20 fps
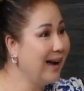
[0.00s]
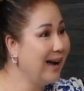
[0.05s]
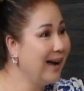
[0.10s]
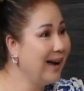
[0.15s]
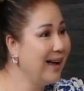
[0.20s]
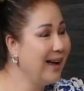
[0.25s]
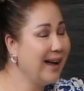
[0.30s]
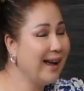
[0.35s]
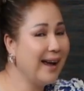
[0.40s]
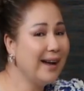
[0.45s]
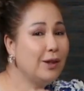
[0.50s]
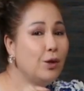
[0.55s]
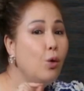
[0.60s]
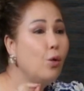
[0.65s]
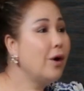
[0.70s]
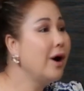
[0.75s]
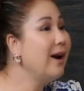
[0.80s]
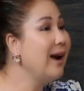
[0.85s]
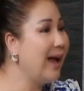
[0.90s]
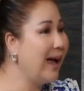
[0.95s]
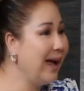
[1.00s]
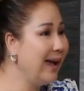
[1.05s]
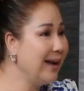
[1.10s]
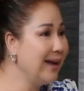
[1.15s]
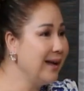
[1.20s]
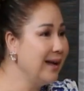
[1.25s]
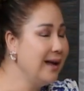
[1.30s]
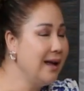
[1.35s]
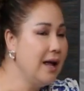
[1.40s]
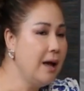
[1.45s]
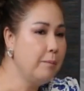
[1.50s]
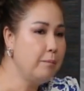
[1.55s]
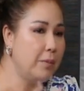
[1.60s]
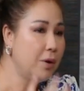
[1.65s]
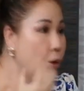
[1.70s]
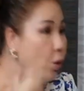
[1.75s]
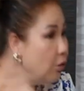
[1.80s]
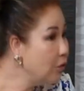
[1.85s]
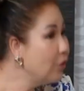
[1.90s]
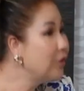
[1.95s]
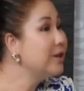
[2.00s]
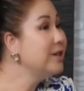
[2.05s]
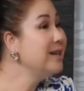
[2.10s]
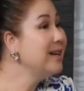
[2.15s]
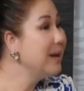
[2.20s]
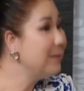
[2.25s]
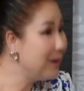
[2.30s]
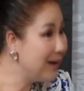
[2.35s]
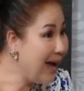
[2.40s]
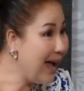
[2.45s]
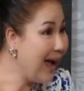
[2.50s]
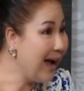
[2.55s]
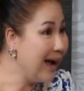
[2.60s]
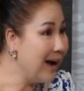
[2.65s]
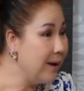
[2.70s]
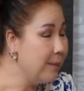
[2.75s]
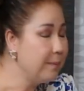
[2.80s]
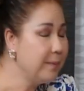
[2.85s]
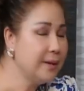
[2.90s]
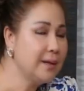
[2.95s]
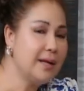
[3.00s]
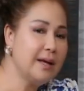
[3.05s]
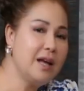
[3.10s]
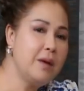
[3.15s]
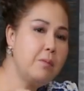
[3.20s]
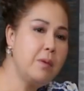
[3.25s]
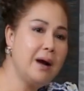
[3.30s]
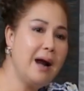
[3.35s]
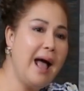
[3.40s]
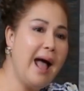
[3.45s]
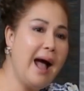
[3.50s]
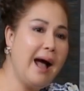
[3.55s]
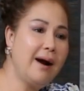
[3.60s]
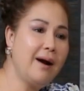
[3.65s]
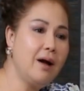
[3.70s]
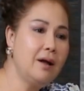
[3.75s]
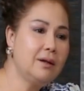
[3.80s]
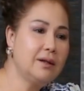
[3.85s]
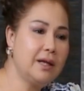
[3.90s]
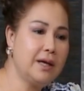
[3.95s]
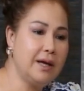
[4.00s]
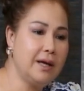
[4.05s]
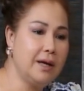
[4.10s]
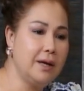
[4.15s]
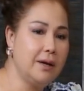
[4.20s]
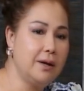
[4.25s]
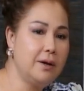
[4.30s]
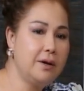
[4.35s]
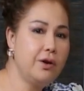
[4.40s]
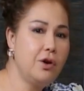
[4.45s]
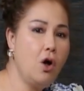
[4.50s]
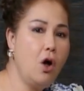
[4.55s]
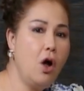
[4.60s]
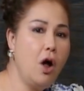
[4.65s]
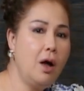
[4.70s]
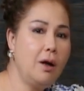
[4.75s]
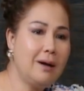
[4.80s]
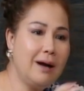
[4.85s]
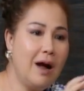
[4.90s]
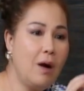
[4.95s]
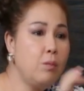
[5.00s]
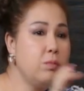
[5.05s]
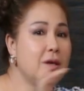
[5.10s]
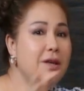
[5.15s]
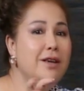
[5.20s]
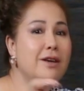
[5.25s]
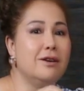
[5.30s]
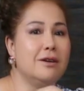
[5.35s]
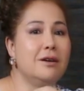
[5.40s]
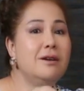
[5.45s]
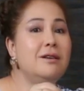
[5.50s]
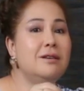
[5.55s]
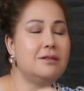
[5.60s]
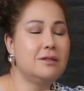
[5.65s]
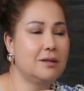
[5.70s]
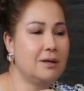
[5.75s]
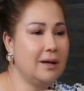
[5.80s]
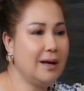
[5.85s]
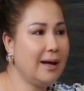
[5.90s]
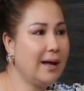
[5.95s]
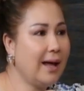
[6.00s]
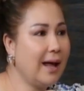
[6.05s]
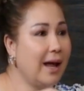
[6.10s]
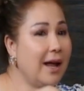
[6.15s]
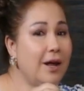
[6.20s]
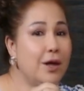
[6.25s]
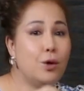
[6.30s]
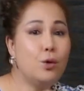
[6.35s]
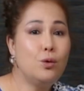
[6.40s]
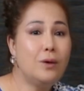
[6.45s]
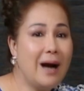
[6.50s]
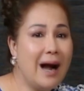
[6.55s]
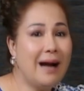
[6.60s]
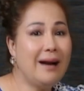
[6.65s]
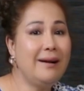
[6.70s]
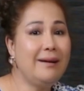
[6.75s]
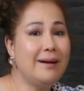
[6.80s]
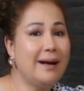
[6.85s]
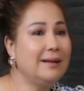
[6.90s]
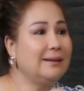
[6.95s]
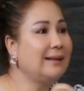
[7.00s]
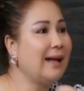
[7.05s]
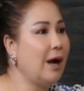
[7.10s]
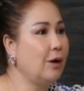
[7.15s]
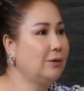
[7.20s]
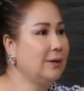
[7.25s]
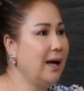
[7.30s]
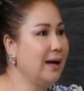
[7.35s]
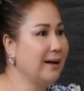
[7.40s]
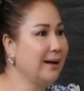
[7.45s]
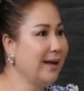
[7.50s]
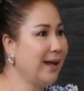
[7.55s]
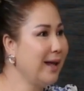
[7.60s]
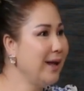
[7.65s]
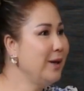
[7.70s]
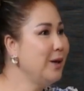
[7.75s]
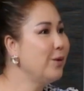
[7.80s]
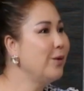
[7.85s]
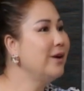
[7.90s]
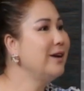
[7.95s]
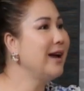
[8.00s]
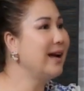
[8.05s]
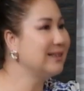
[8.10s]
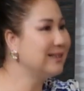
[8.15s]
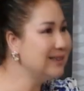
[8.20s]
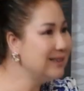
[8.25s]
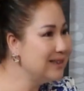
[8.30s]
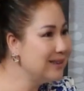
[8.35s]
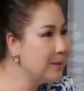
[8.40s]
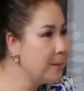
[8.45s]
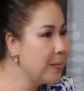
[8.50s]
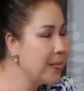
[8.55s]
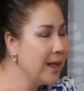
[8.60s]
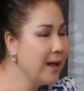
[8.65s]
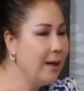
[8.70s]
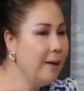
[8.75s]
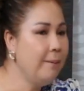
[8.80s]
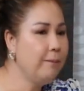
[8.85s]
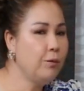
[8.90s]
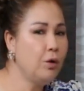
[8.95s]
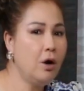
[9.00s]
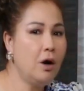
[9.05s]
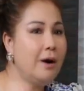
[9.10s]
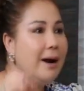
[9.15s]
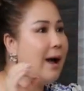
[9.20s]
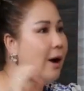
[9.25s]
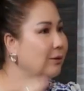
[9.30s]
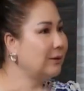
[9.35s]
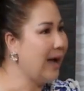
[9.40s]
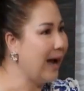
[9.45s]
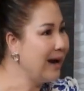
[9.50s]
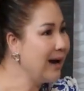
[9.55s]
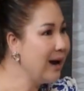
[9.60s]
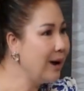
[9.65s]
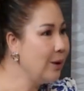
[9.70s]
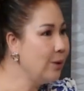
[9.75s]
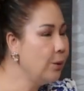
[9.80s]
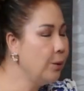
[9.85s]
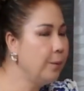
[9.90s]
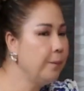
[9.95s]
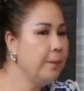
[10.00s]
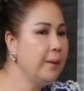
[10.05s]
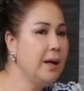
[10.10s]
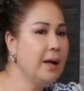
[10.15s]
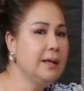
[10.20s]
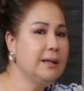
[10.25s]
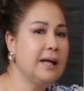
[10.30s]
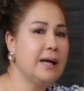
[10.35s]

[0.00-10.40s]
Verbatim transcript: Dạ. cái thuốc rất là hay mình uống vô trước khi mình ăn yeah. Dạ. thì khi mình ăn đó thì nó không giữ được cái urat để tạo thành cái uric acid yeah. Dạ. cho nó đào thải ra luôn yeah. Dạ.